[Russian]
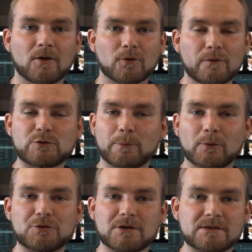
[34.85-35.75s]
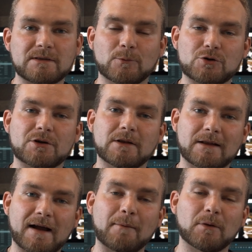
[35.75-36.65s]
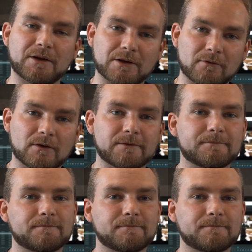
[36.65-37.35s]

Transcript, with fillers: но все получилось немножко не так, как планировал.